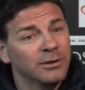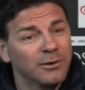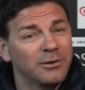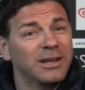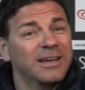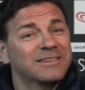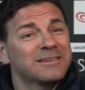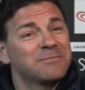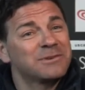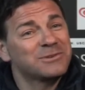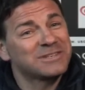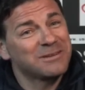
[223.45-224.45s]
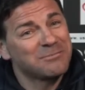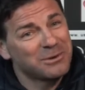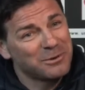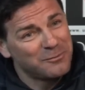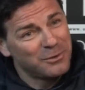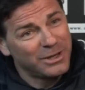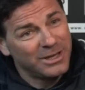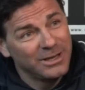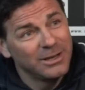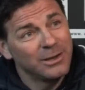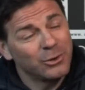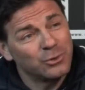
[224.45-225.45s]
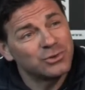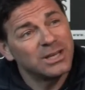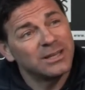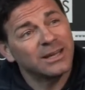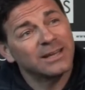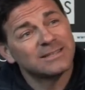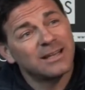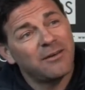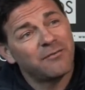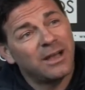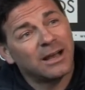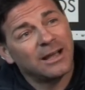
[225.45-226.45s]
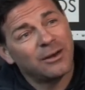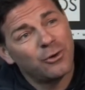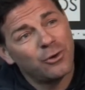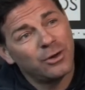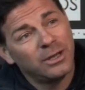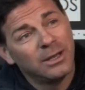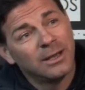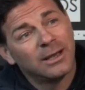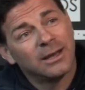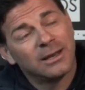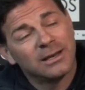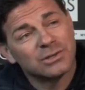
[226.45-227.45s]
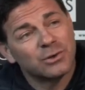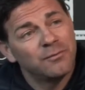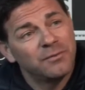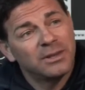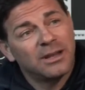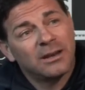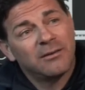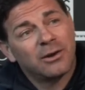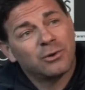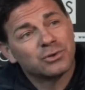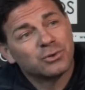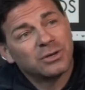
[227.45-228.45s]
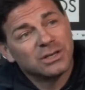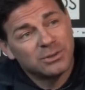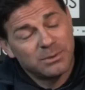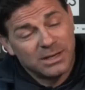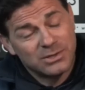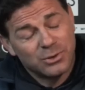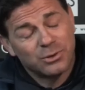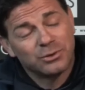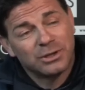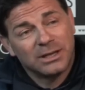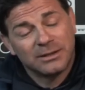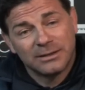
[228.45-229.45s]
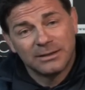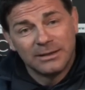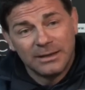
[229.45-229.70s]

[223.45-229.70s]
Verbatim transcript: non è che sempre c'è sempre con voi, eh. con gente che sta a fianco a noi e nelle sconfitte arriva col sorriso perché sono contenti.